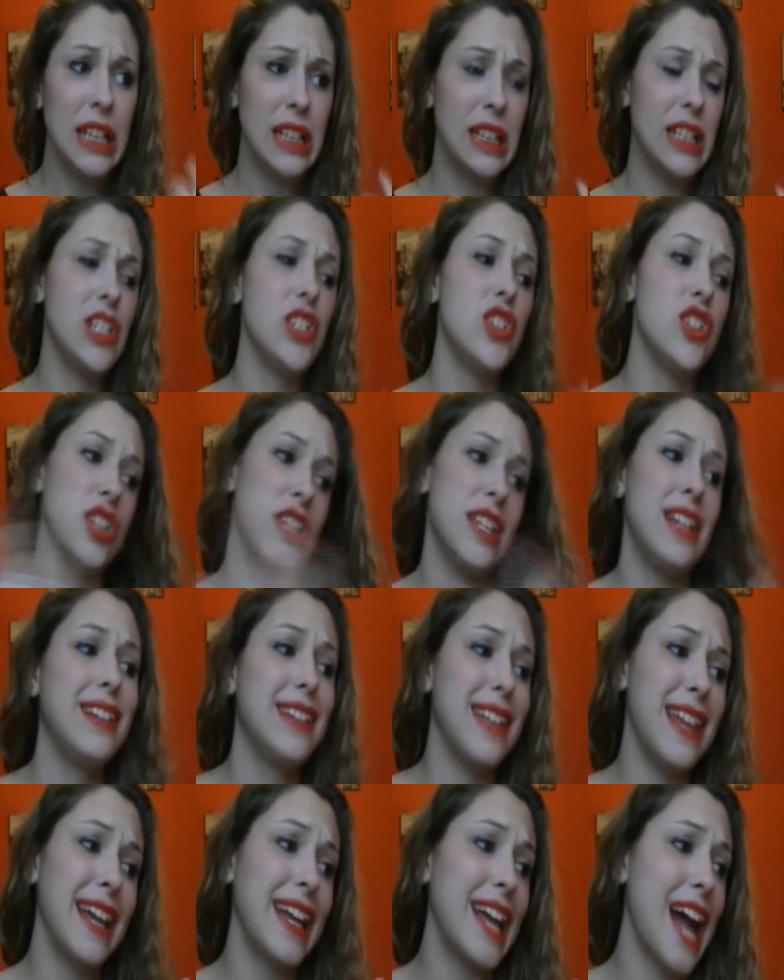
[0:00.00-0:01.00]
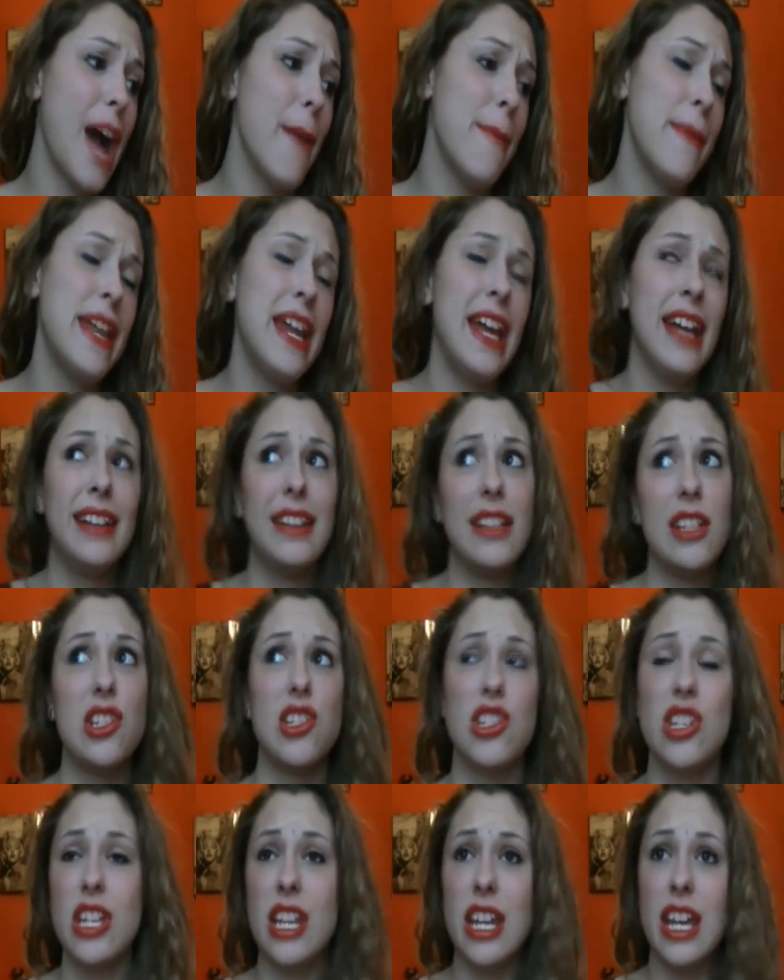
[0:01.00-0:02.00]
ti giri telecamere, ti
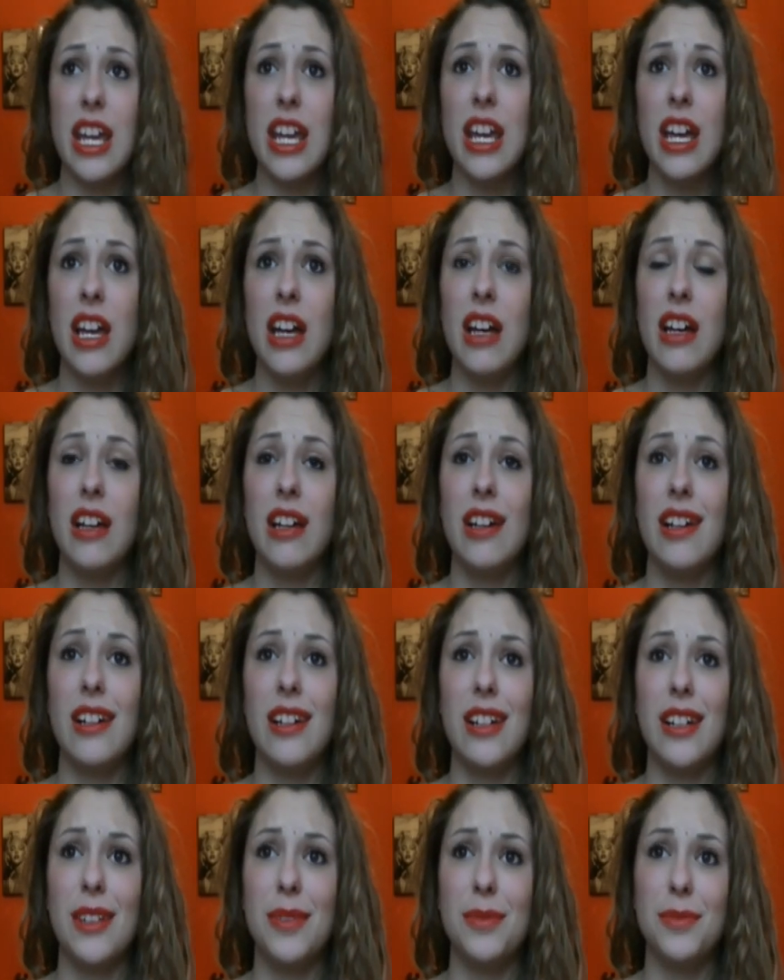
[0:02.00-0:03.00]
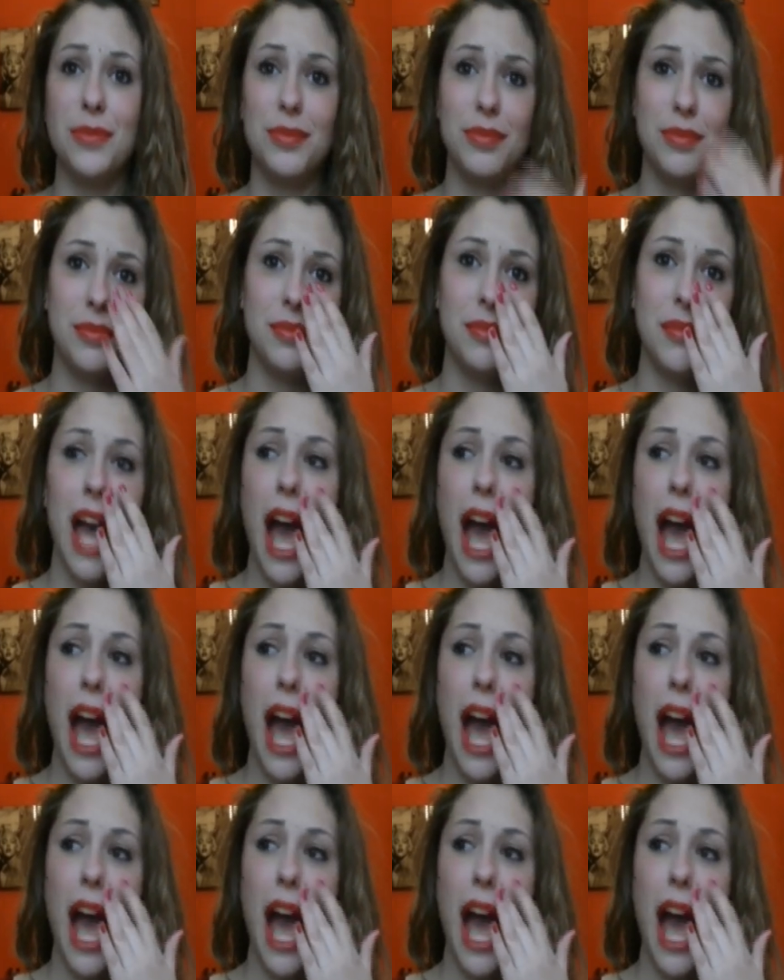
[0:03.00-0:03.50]
giri ehm,